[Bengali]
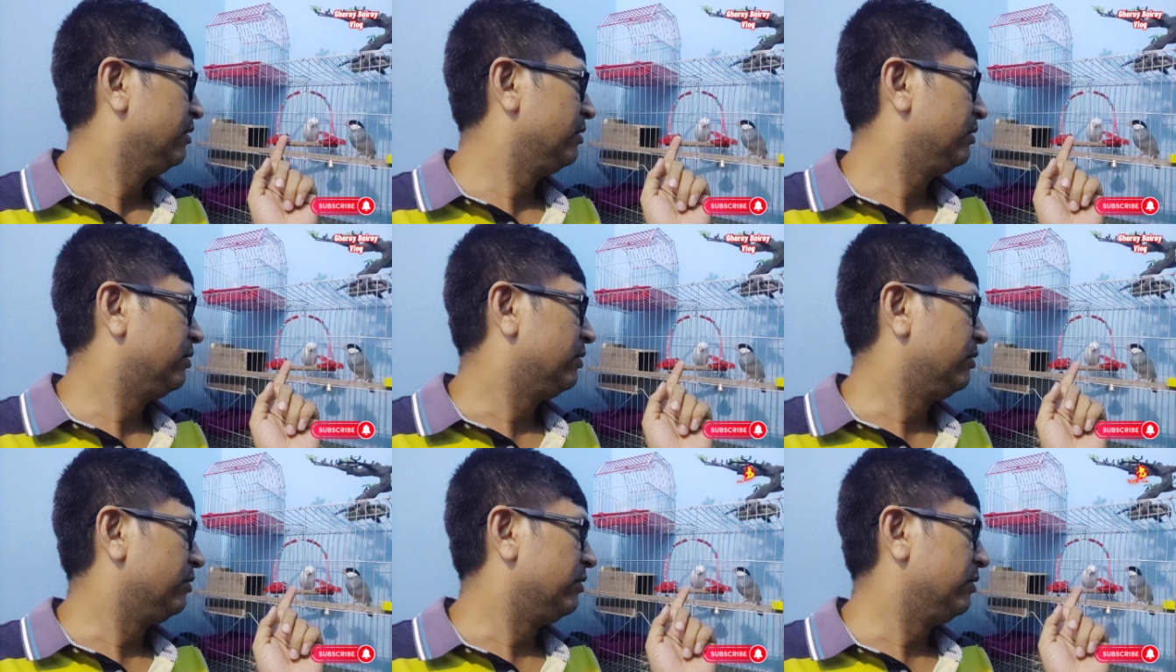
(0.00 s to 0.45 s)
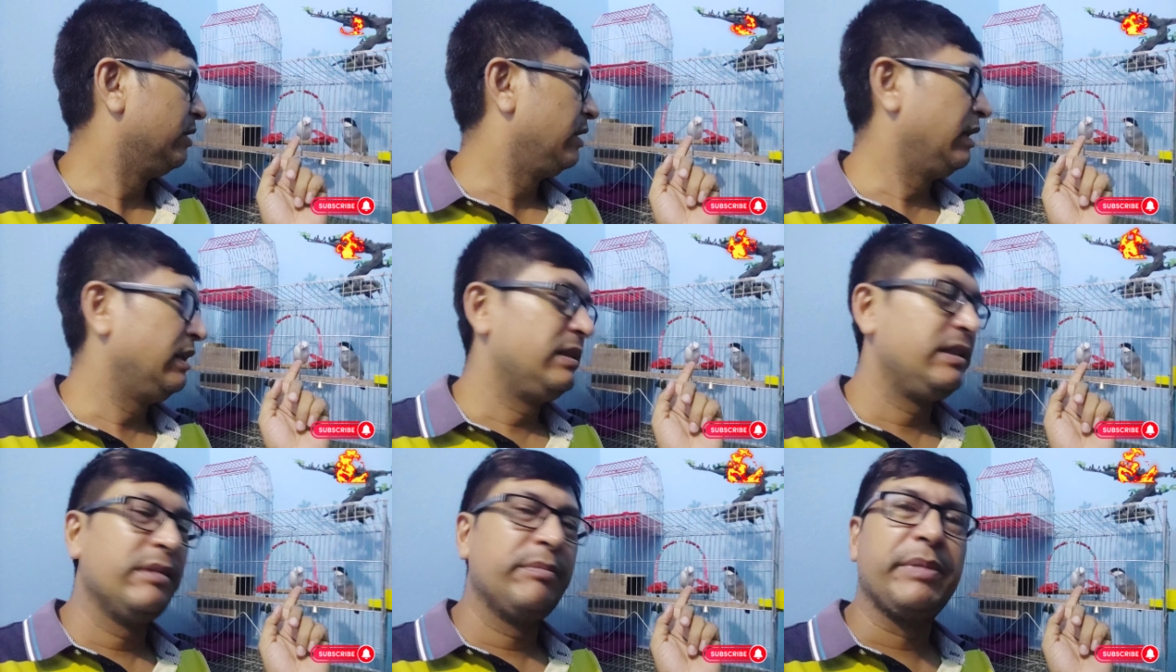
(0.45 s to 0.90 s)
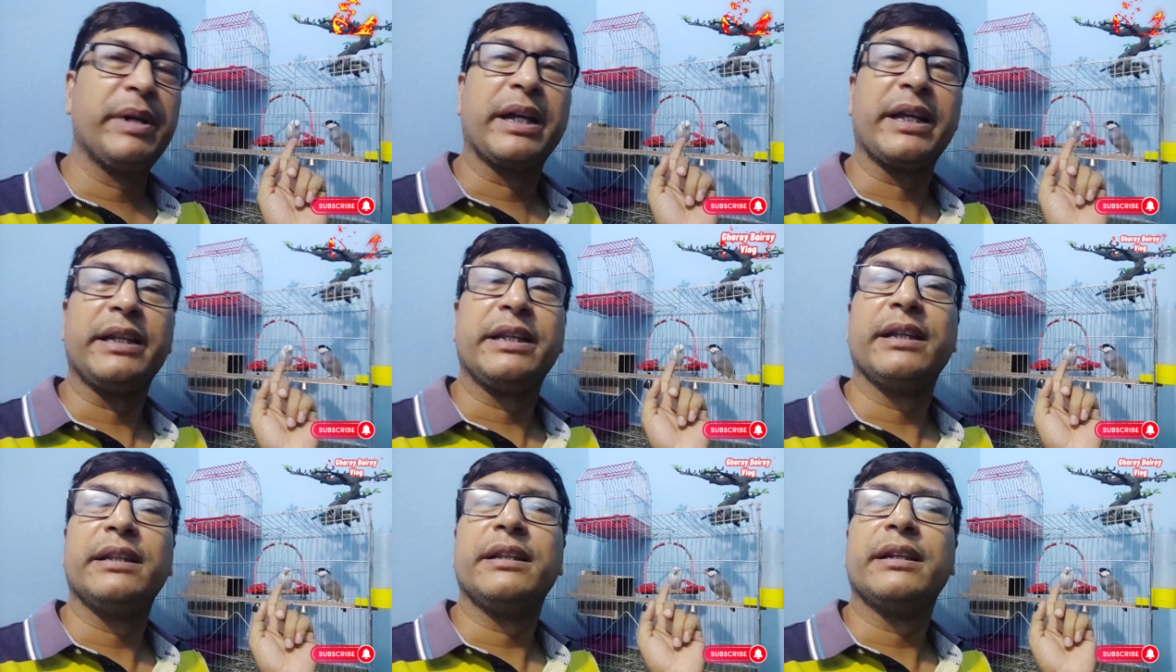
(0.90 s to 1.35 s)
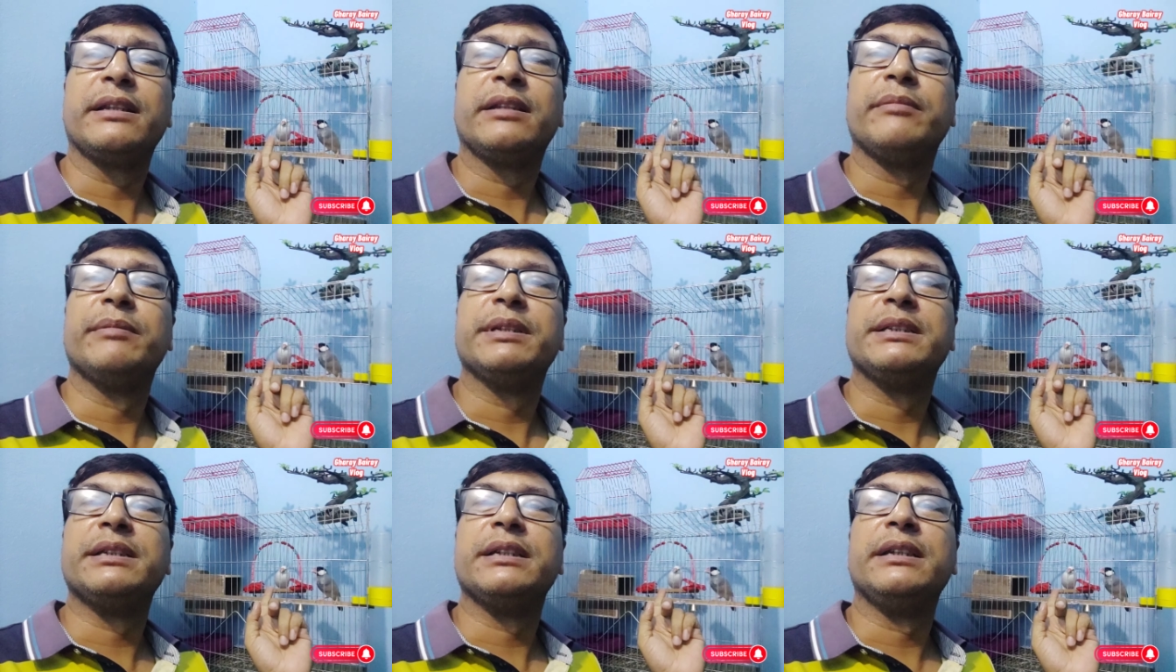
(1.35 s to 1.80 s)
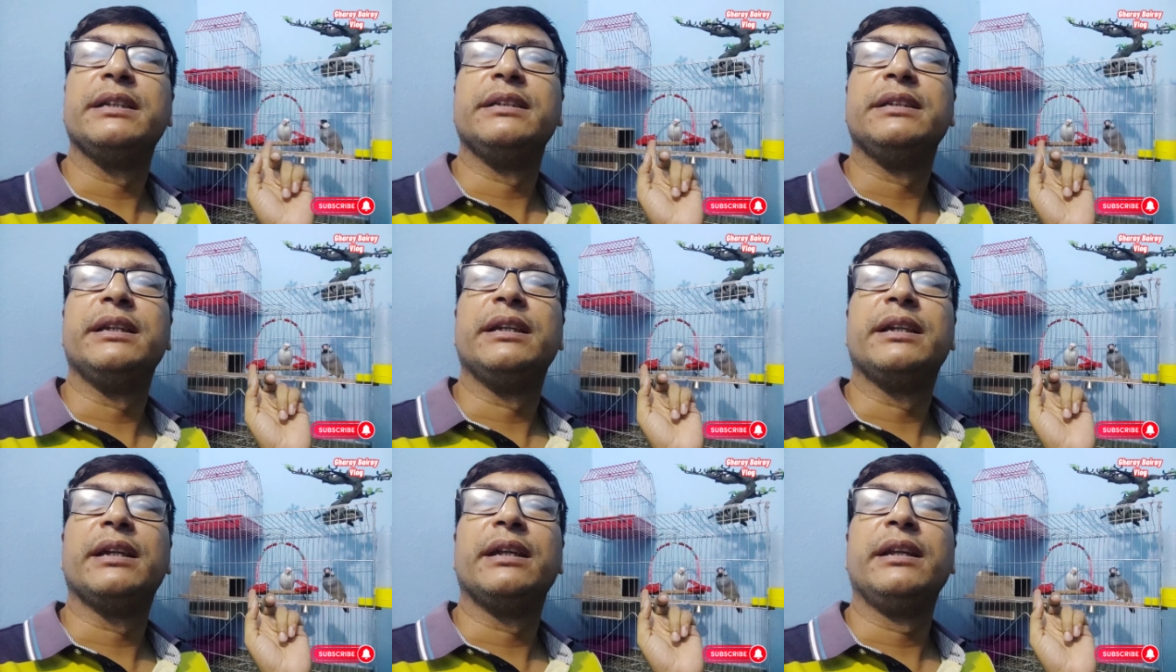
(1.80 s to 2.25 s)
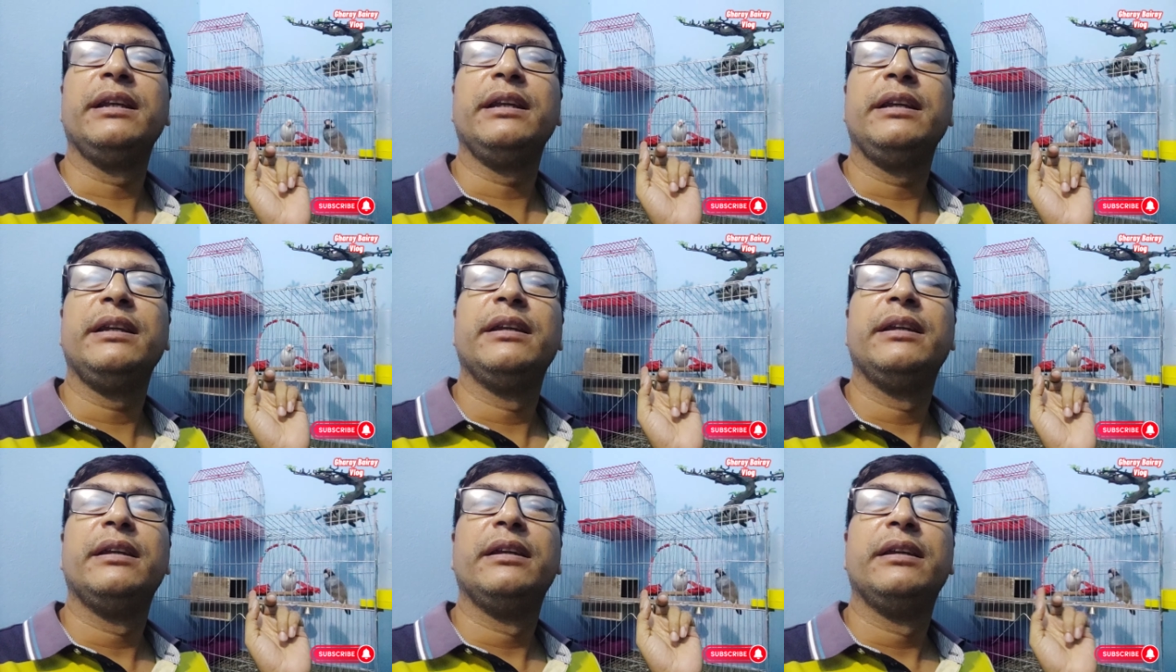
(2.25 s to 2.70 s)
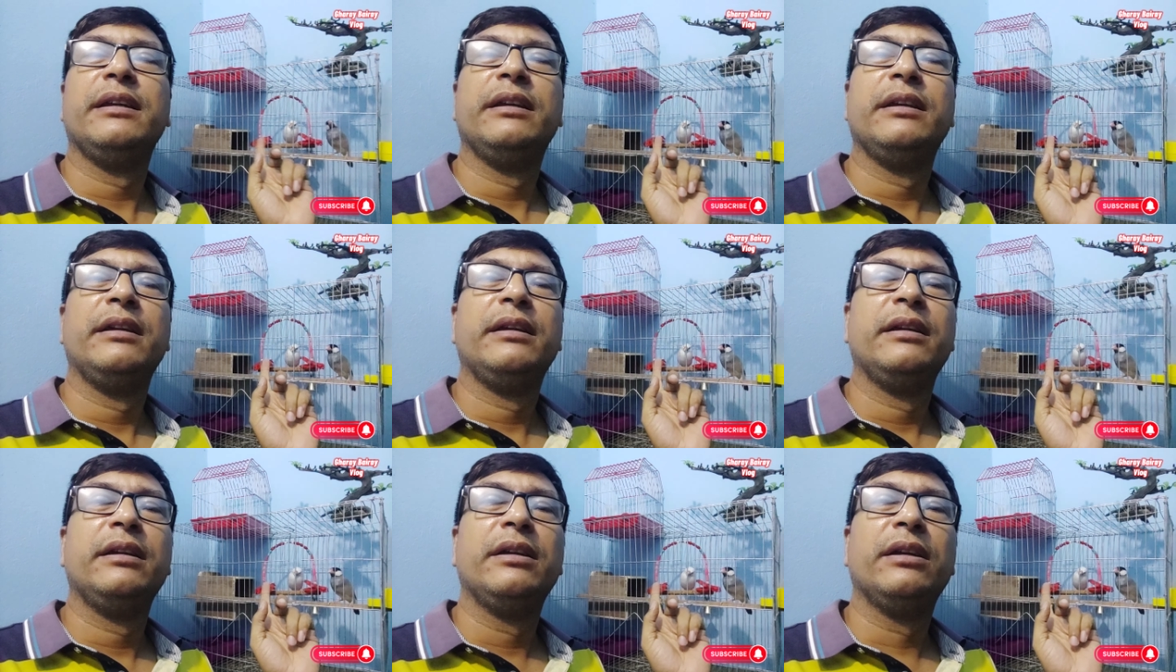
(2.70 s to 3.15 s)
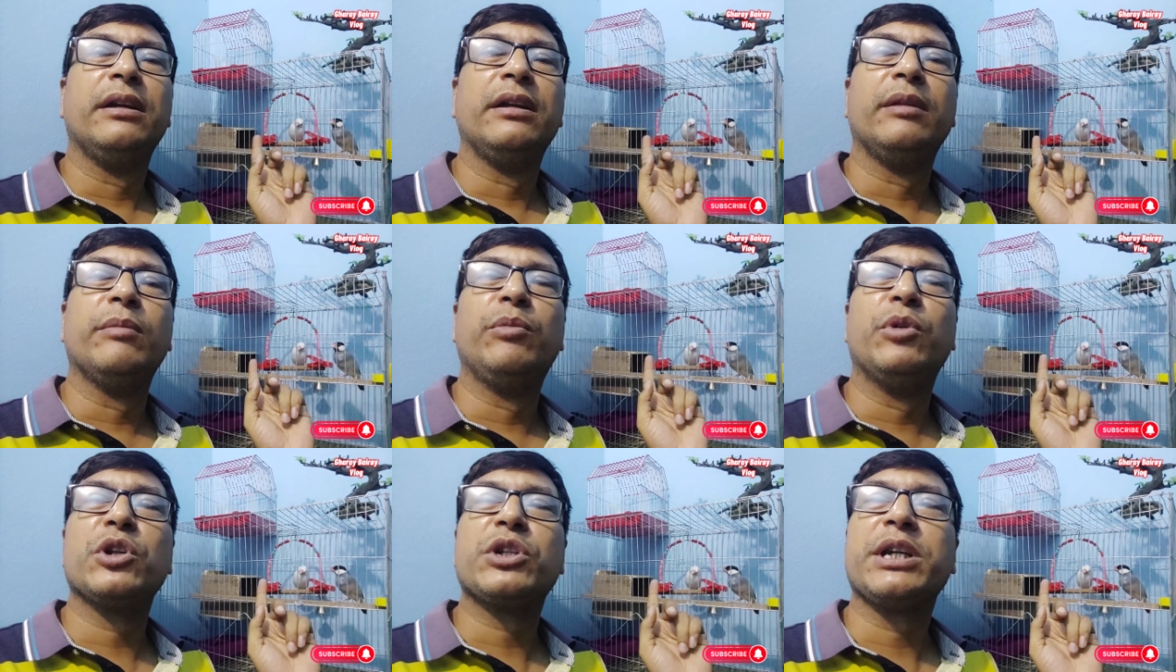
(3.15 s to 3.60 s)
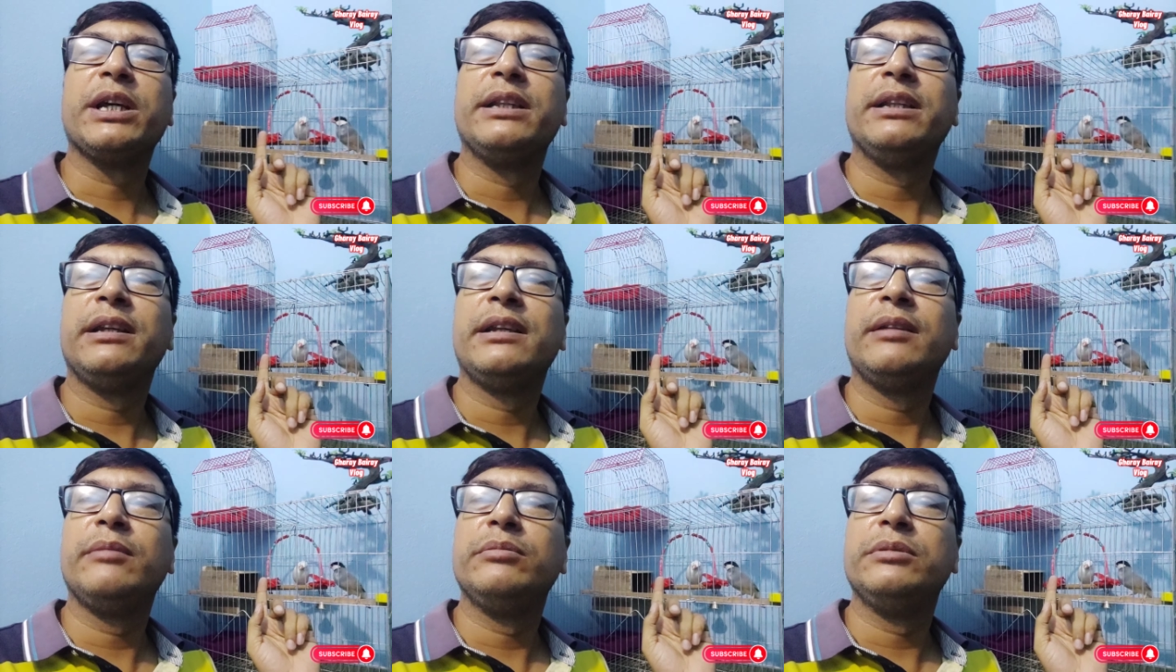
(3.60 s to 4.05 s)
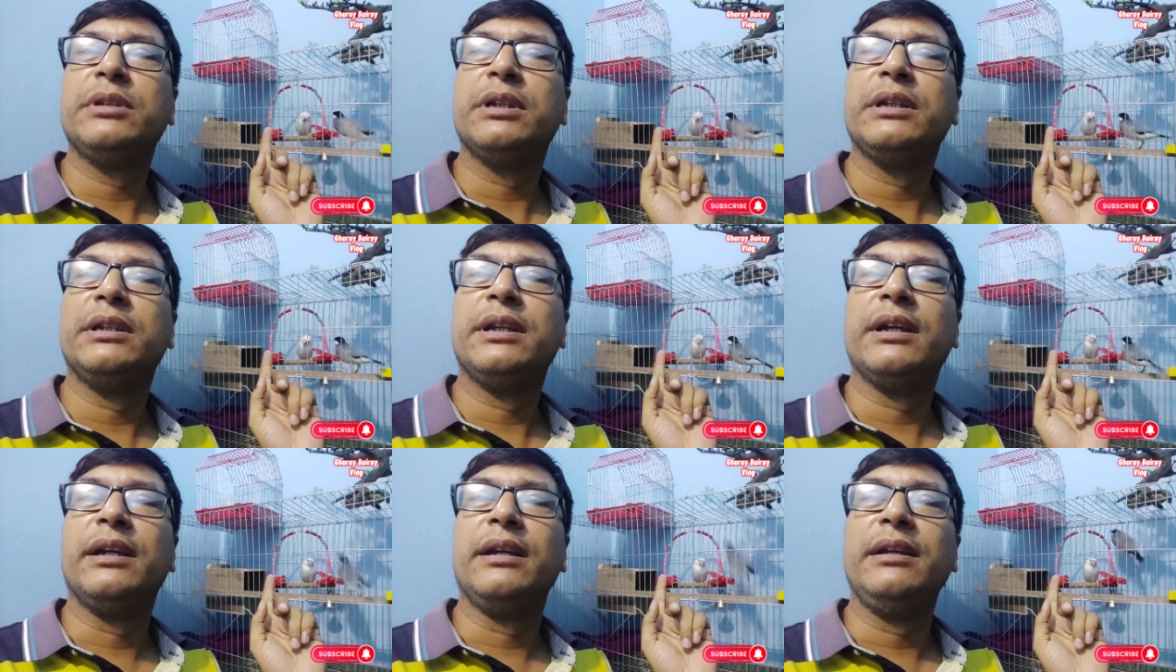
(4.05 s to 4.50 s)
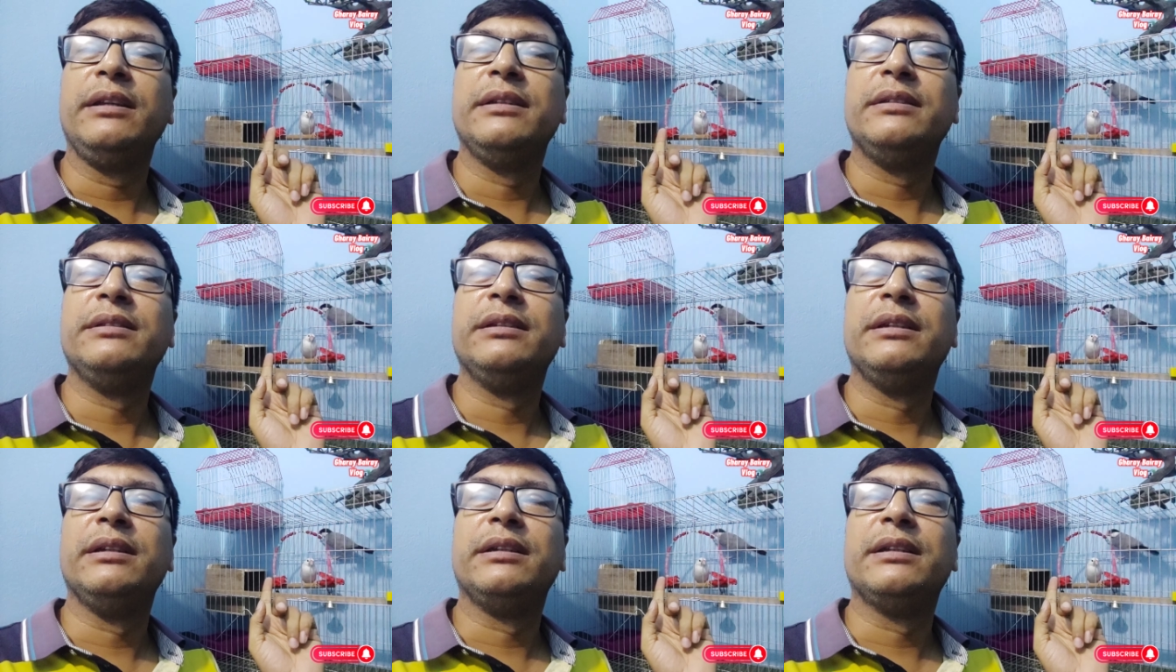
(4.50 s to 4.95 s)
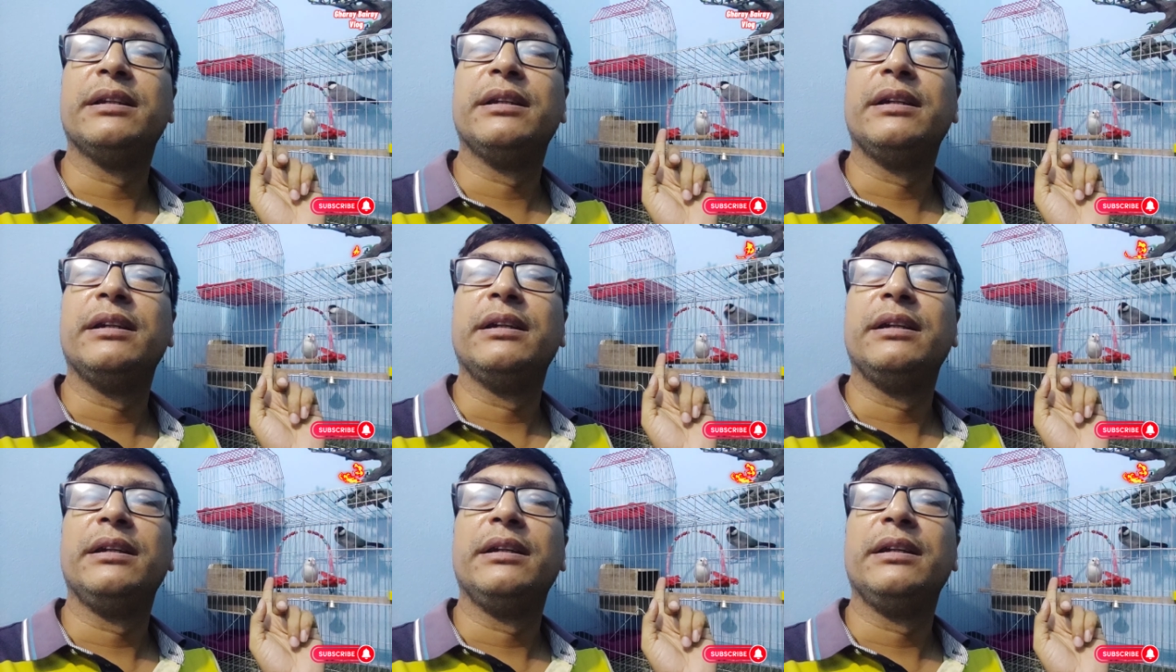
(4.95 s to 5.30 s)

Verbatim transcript: তো এই যে পাখিটা দেখতে পাচ্ছেন যে এখানে এটা বর্ষা দেখে বোঝা যায় যে এটা